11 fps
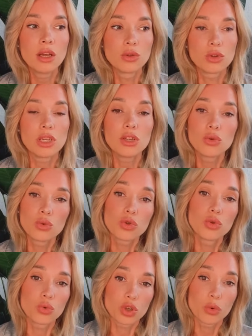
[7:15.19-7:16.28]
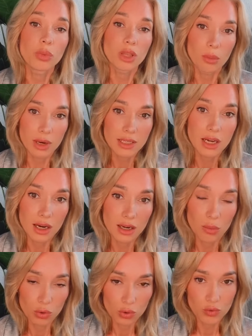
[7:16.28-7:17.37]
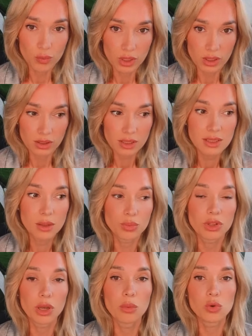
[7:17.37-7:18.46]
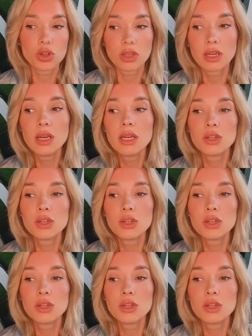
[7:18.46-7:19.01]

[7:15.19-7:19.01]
Но здесь нужно уже понимать, как работать в перекрытии, потому что